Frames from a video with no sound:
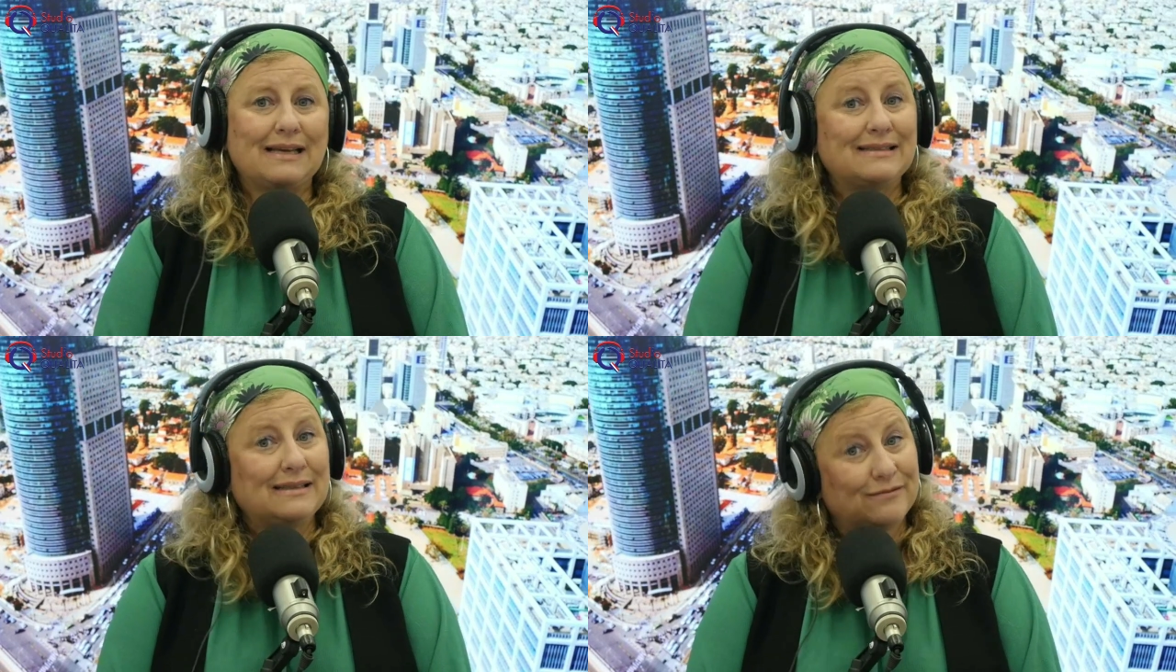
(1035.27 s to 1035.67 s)

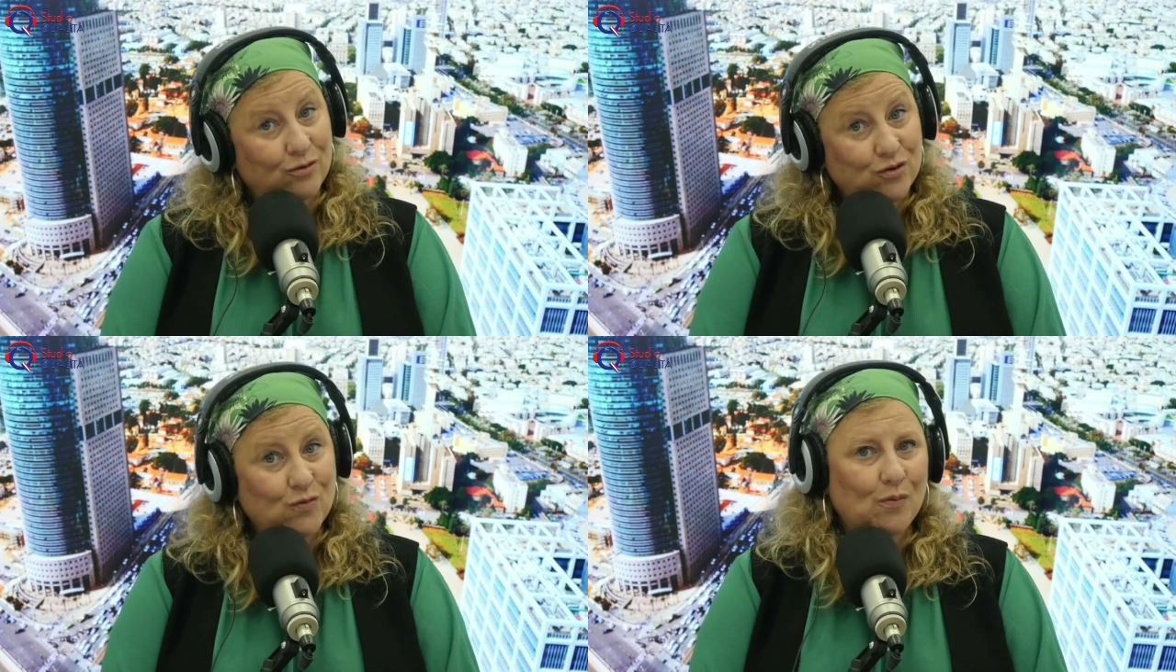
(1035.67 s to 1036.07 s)
Ça, c'est
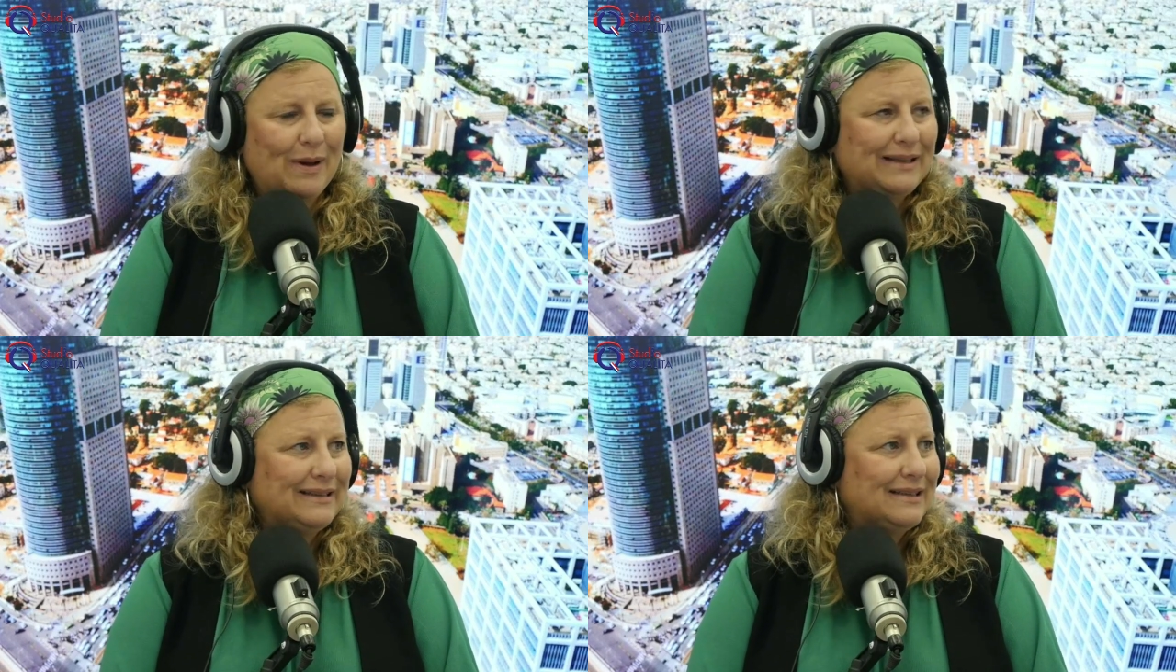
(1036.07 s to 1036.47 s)
franchement
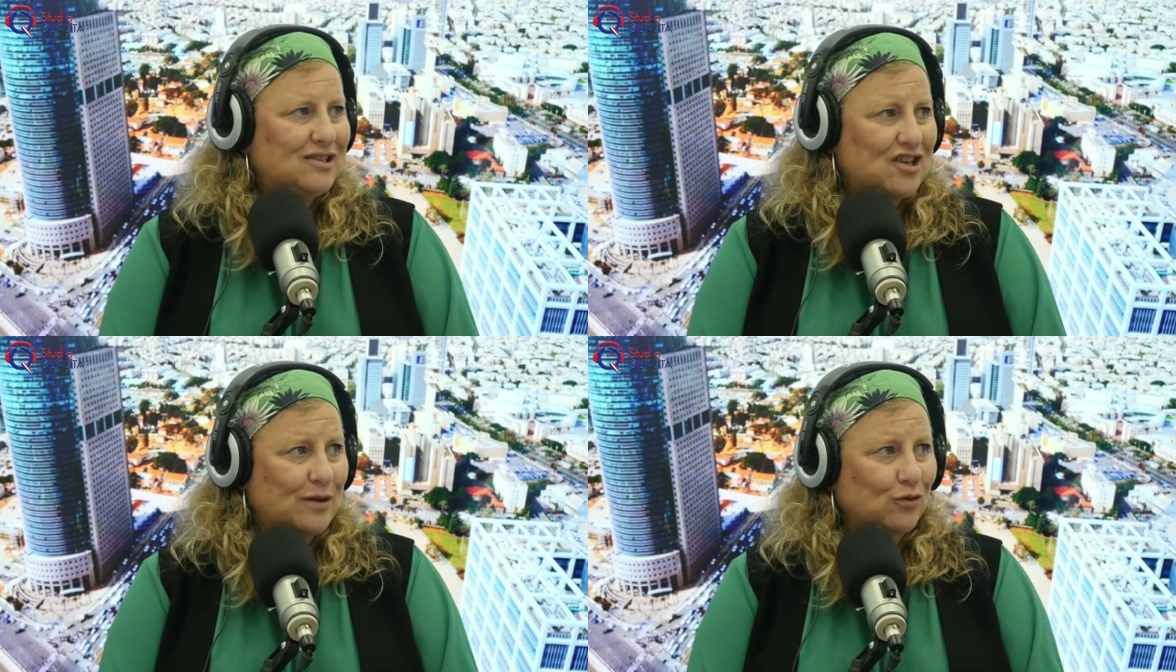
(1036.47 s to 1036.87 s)
pas
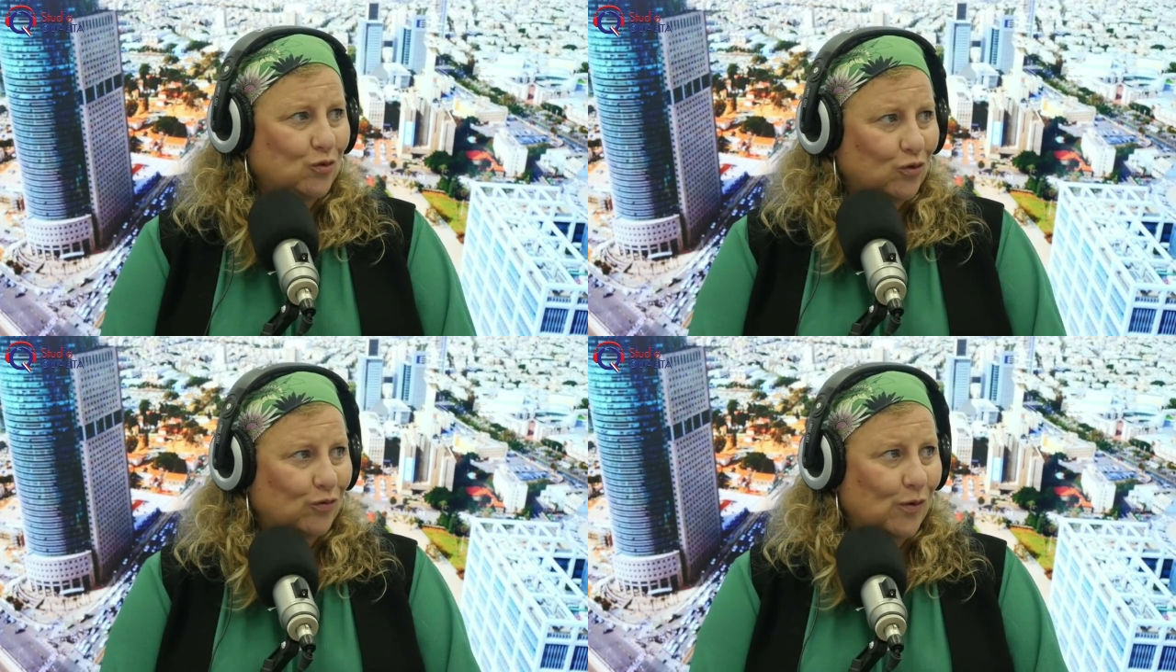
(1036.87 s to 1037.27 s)
négligeable,
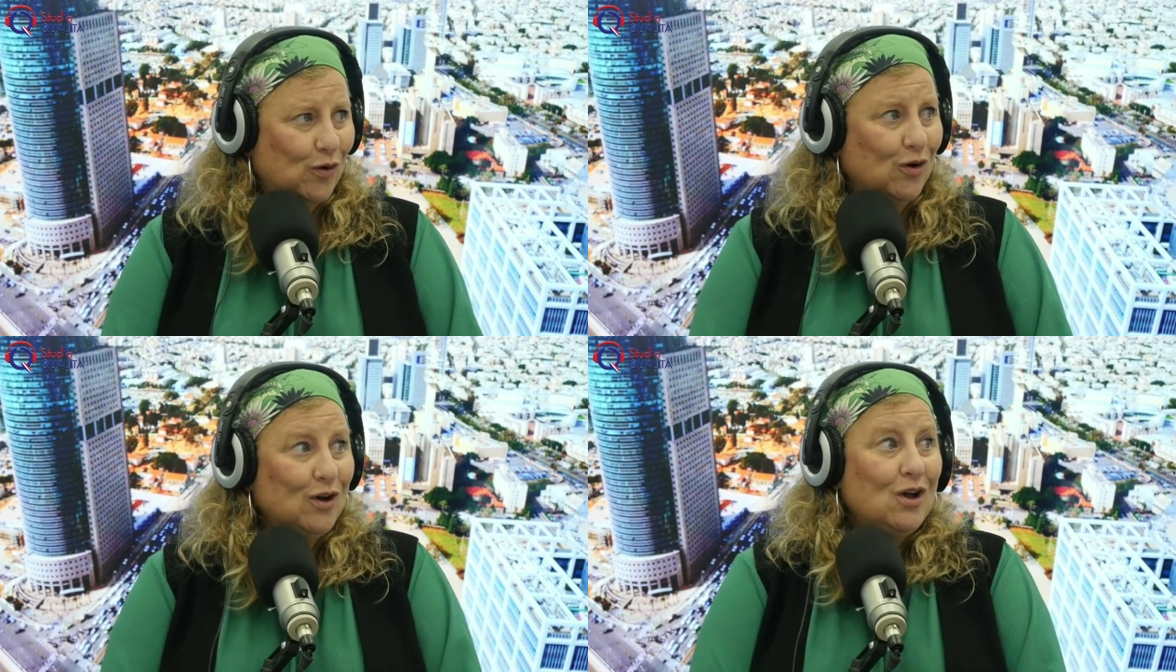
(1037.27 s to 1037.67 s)
surtout en ce
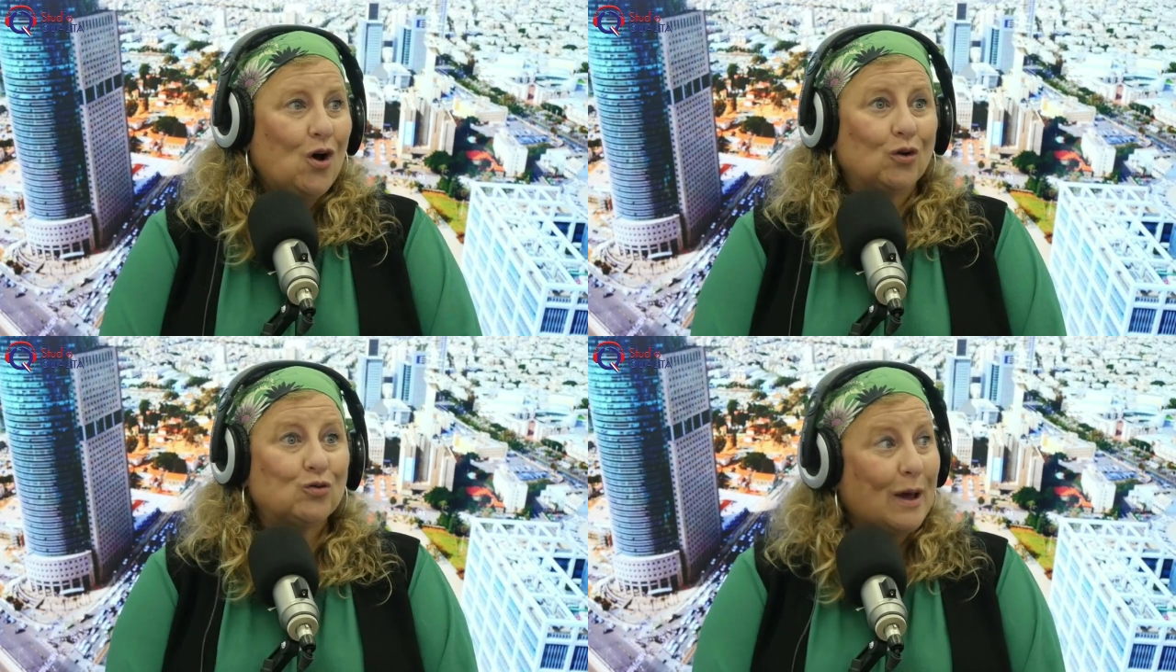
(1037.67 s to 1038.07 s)
moment.
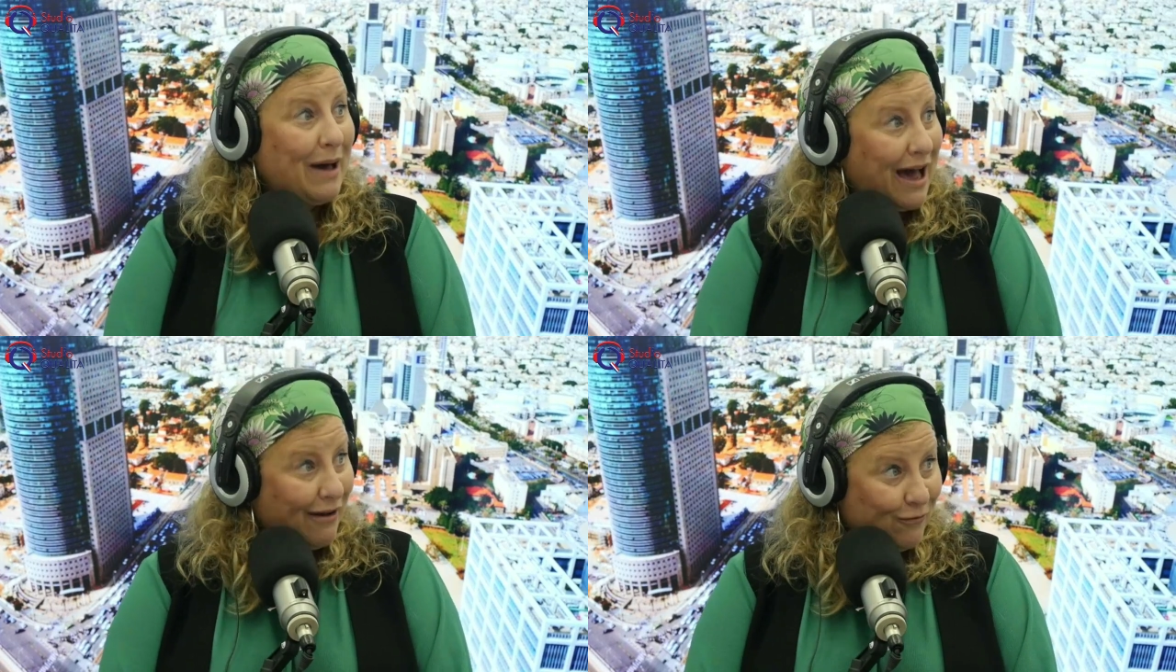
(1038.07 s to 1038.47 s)
En tout cas,
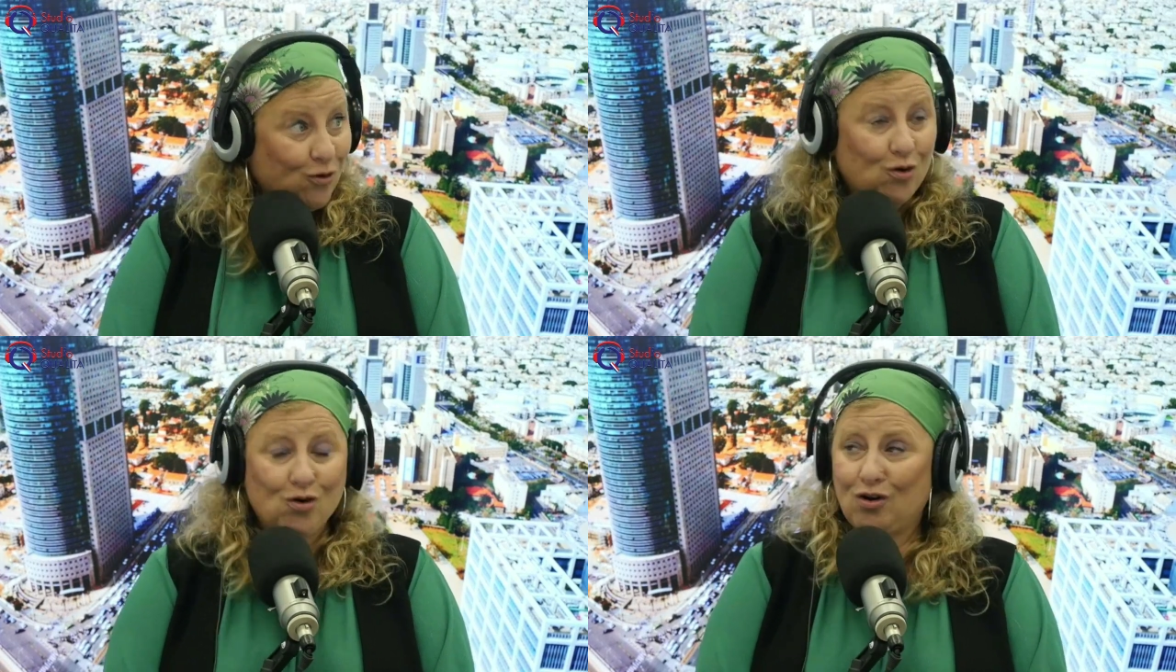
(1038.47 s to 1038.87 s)

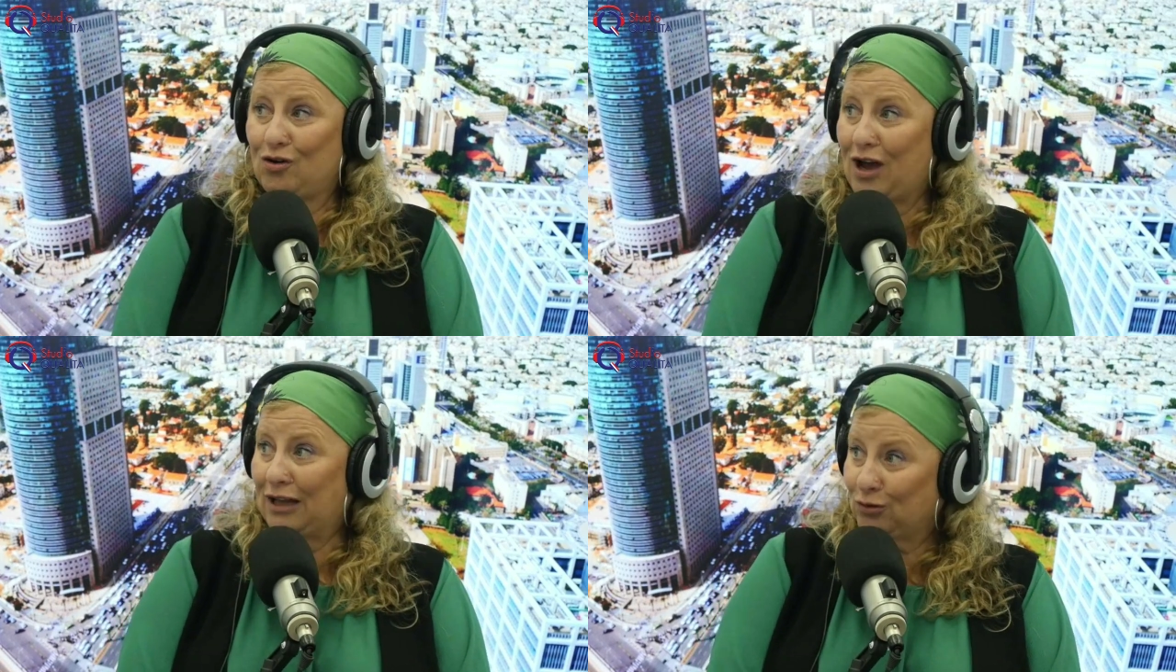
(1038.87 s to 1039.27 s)
bravo
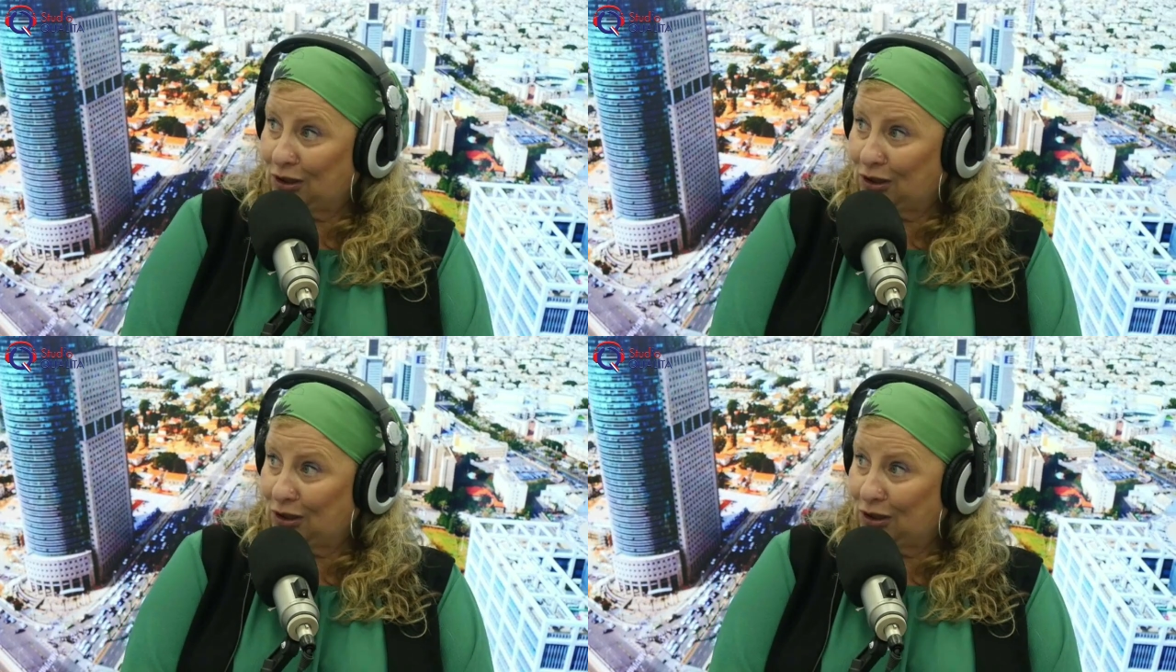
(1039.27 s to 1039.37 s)
euh, à toutes